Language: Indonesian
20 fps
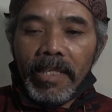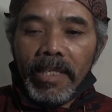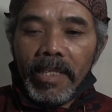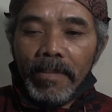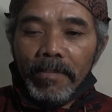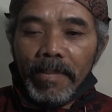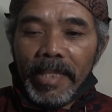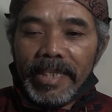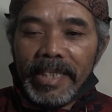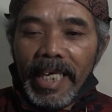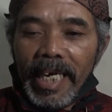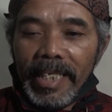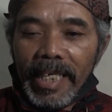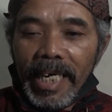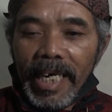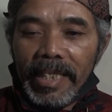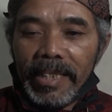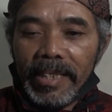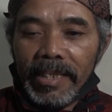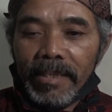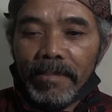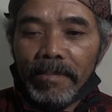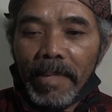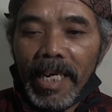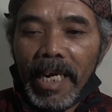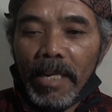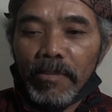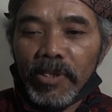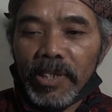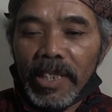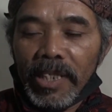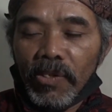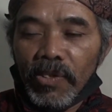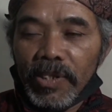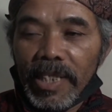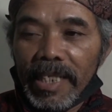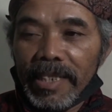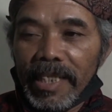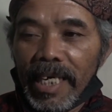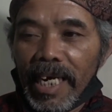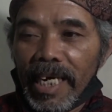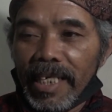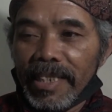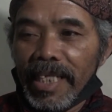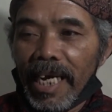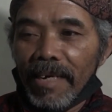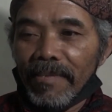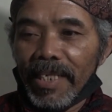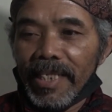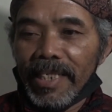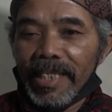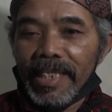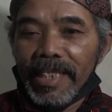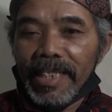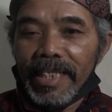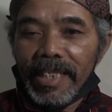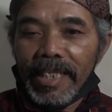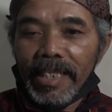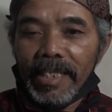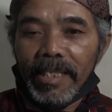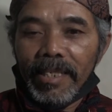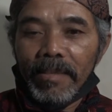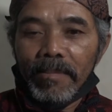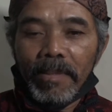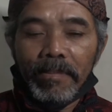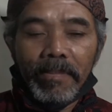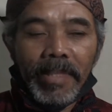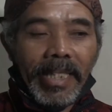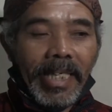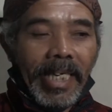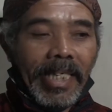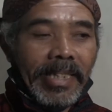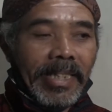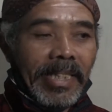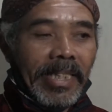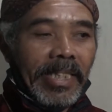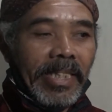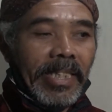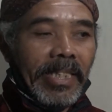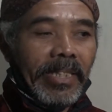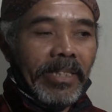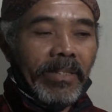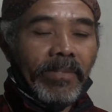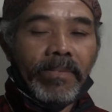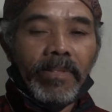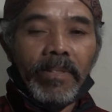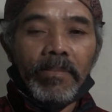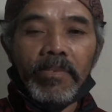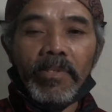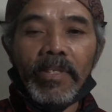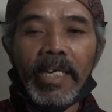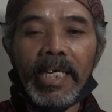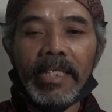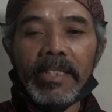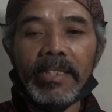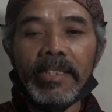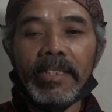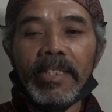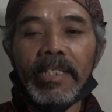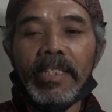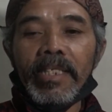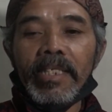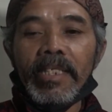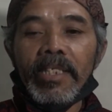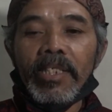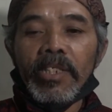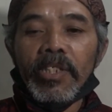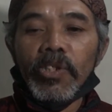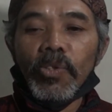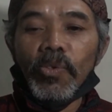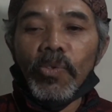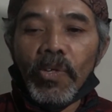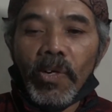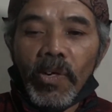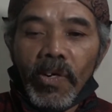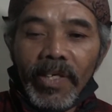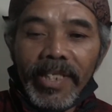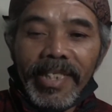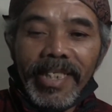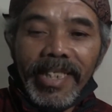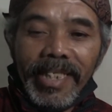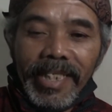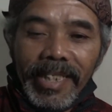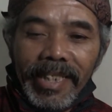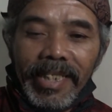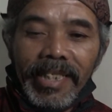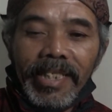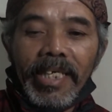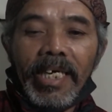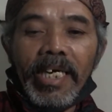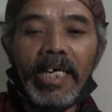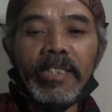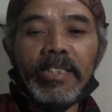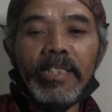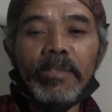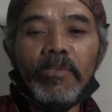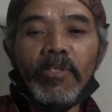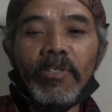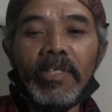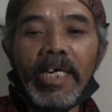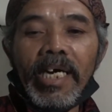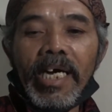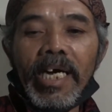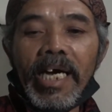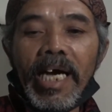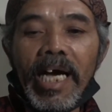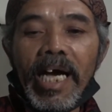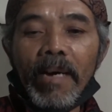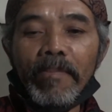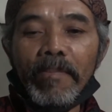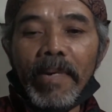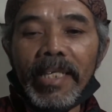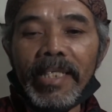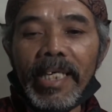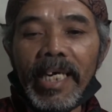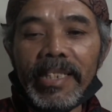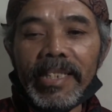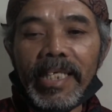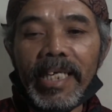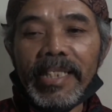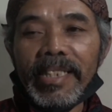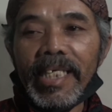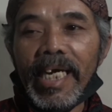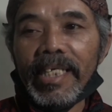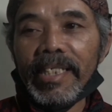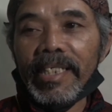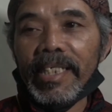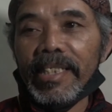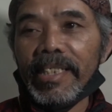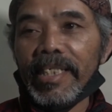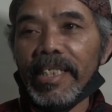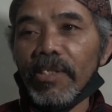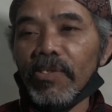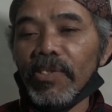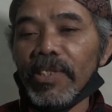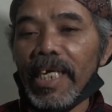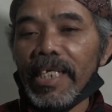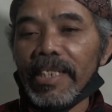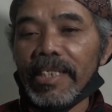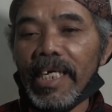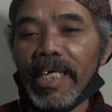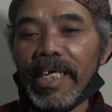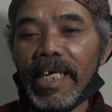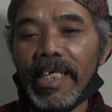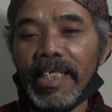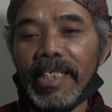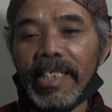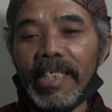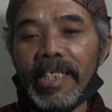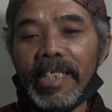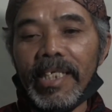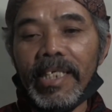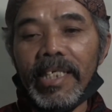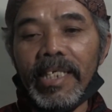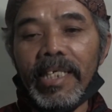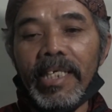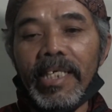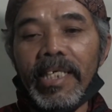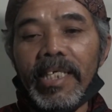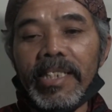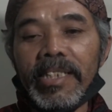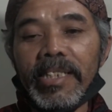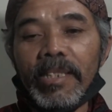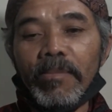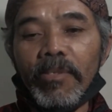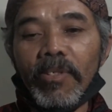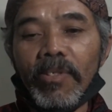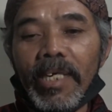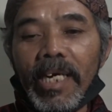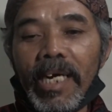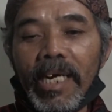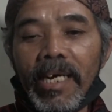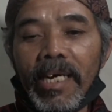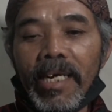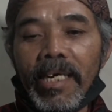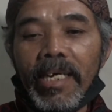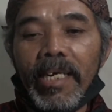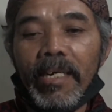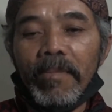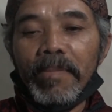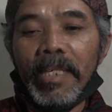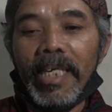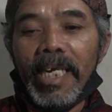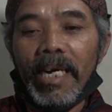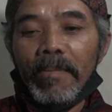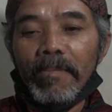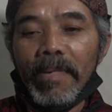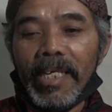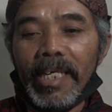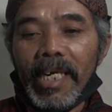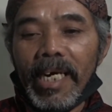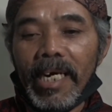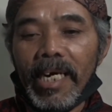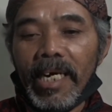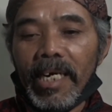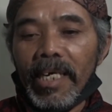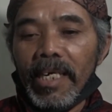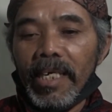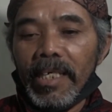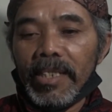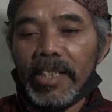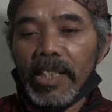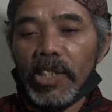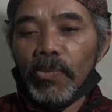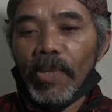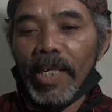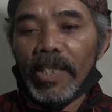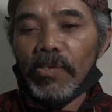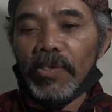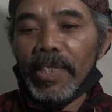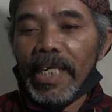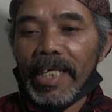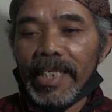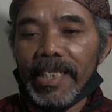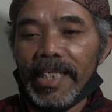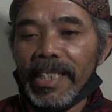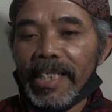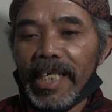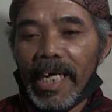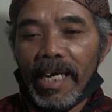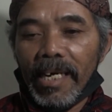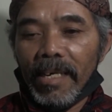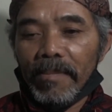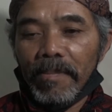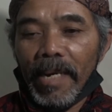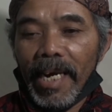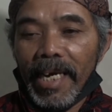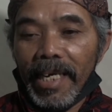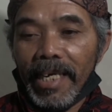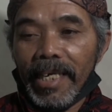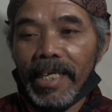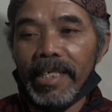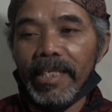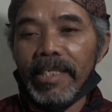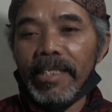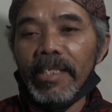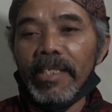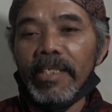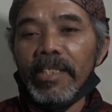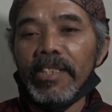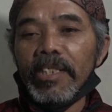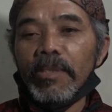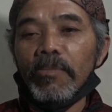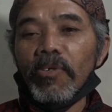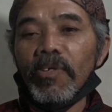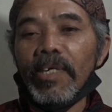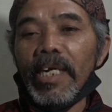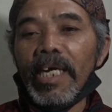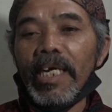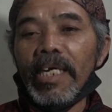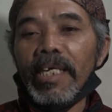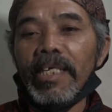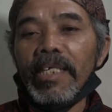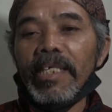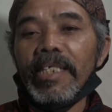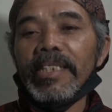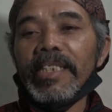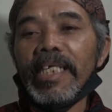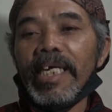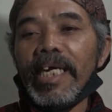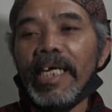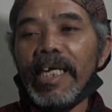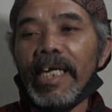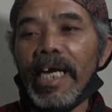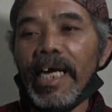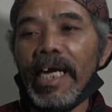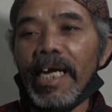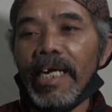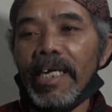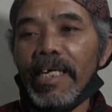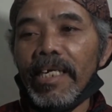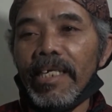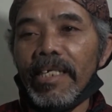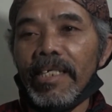kepercayaan Palang Putih Nusantara Kejawen ini memperingati bulan Suro ini ah, semoga apa yang terjadi di Nusantara ini Semoga bila mana sesuatu yang tidak baik, semoga segera